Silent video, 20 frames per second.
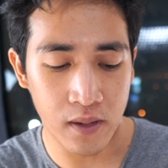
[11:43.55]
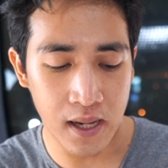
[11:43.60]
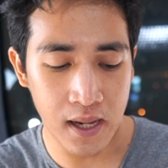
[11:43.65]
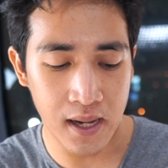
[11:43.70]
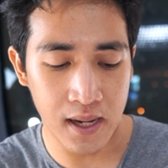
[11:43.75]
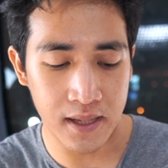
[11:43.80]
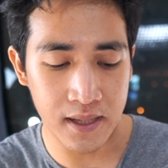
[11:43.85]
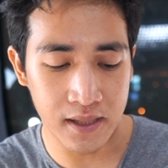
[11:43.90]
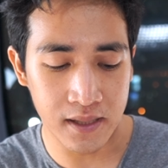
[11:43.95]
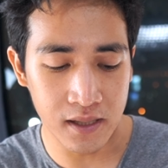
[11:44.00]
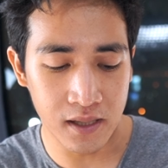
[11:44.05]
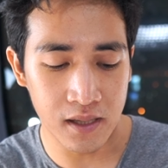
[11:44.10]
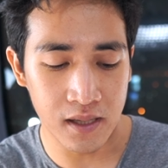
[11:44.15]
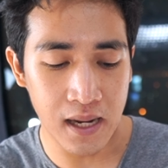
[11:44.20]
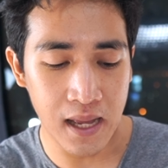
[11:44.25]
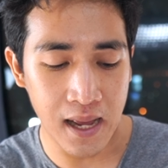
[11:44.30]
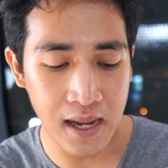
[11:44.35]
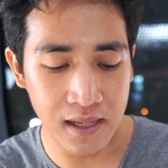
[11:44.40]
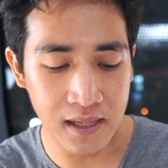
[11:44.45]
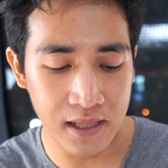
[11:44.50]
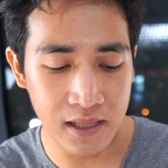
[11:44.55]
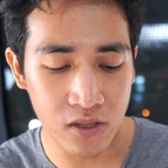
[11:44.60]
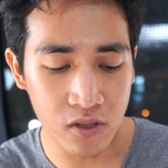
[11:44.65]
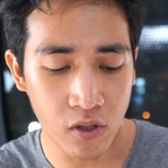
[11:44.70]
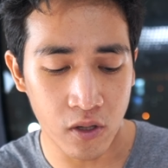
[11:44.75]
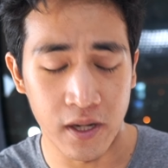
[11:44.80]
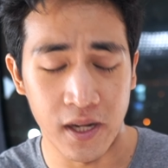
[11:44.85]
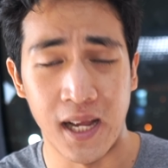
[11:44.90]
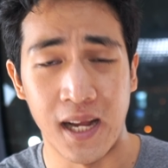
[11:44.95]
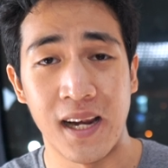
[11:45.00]
นะอันนี้ก็ร้าน Lin
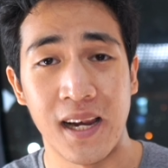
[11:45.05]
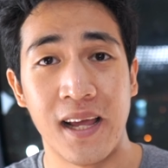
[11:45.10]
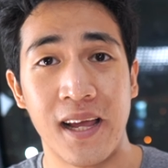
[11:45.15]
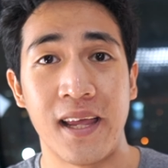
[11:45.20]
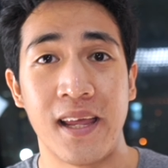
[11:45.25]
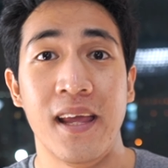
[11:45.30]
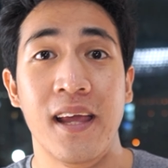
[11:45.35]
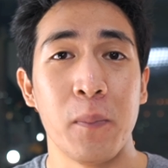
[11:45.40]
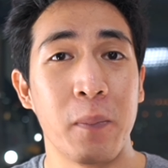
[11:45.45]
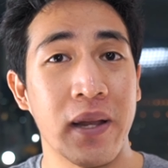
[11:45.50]
Connect เลย